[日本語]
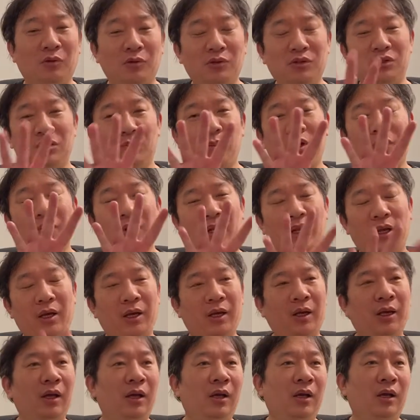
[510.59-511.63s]
4つ目は
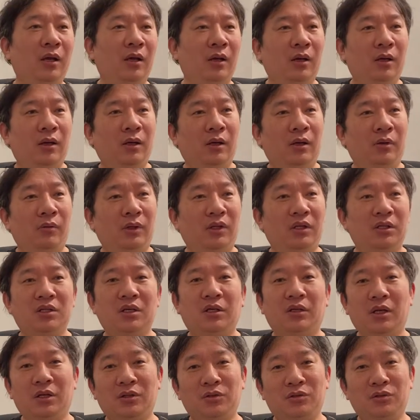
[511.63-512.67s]
ね、私
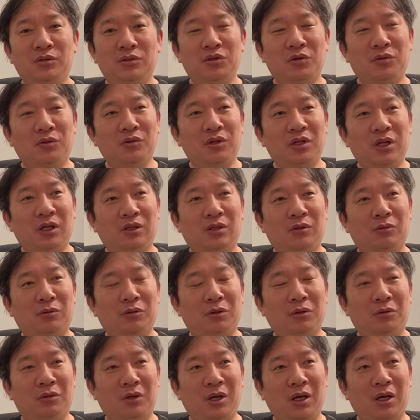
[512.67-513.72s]
が熱中症になった
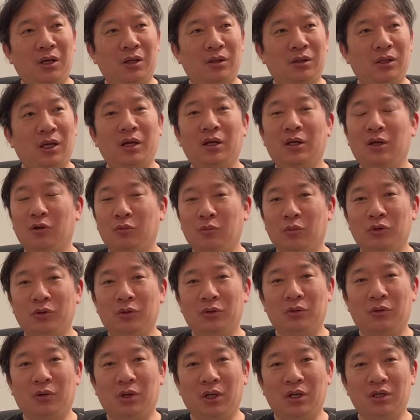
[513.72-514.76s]
時のね、体験をも
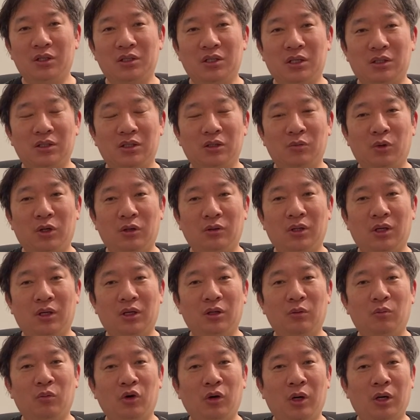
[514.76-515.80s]
とにお話しさせてもらうんだ
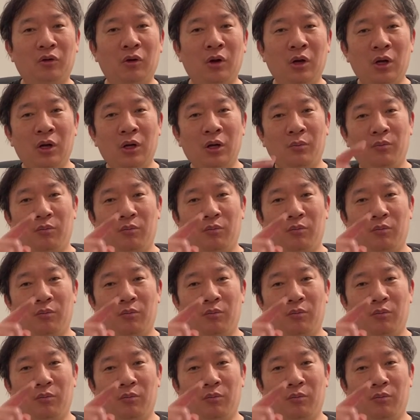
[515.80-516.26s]
けども、あの、